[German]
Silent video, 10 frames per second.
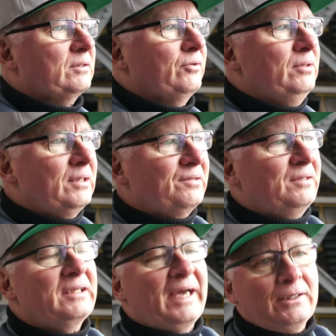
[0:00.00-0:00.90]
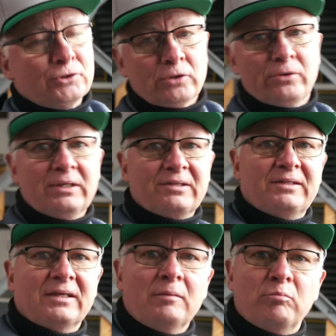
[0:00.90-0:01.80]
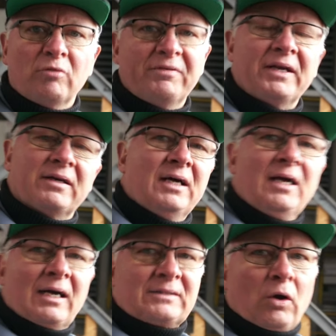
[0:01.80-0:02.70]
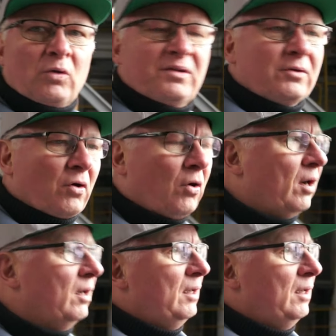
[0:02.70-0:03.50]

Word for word: äh, Königstiger, der Henschel Königstiger in Bobinken hat auch sein Rohr.